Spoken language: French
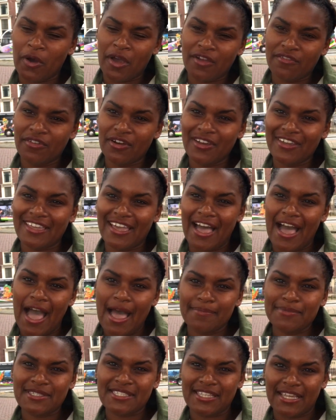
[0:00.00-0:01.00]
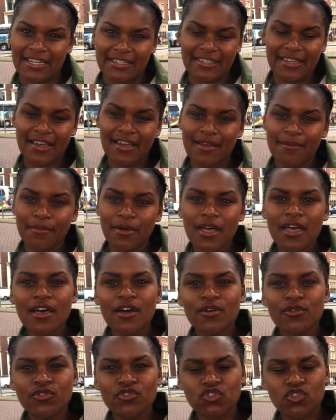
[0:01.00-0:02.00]
pour un vlog à Amsterdam
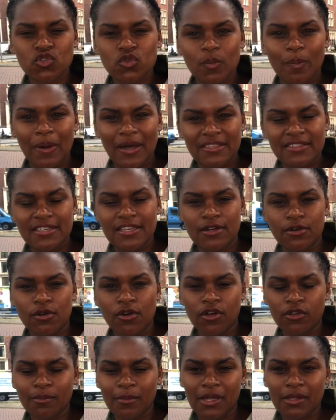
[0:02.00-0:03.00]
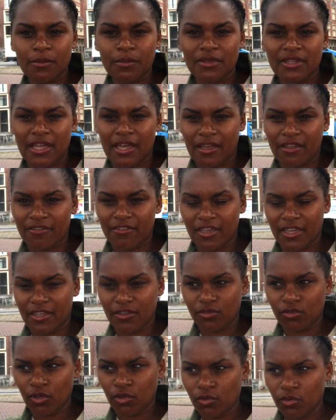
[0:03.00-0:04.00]
où je suis partie le lendemain de mon arrivée
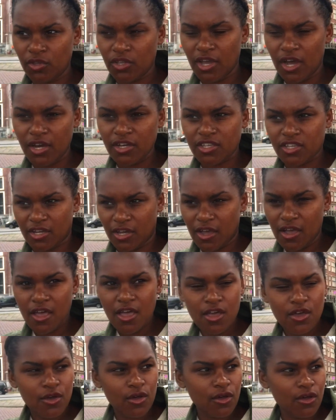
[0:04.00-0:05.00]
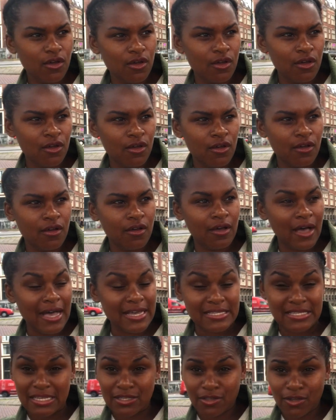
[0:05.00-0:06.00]
de New York euh,
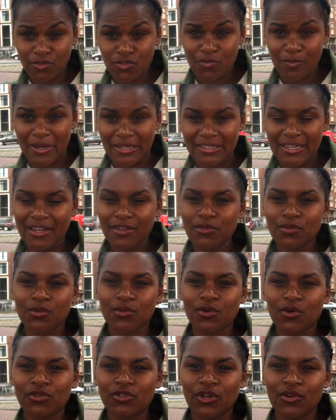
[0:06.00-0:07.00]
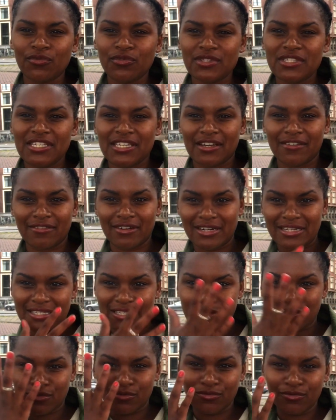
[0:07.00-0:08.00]
à 7h du matin donc autant vous dire, voilà
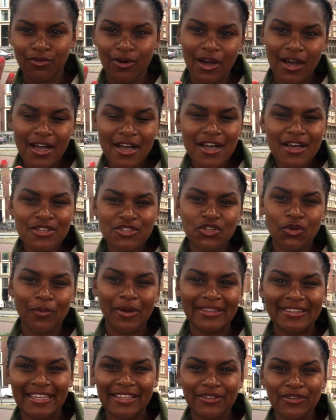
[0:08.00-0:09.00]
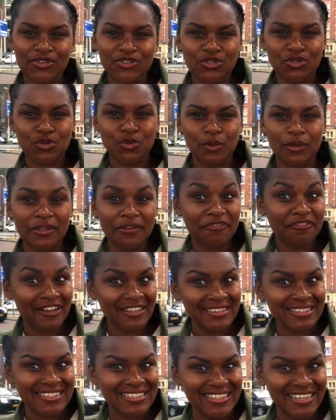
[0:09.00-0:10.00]
ça se voit sur ma tête que je suis
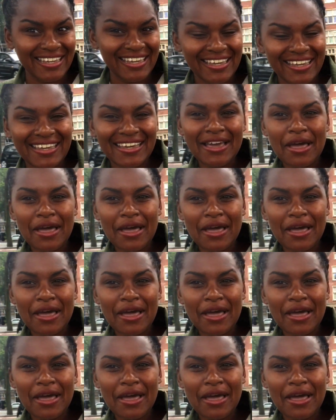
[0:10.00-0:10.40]
fatiguée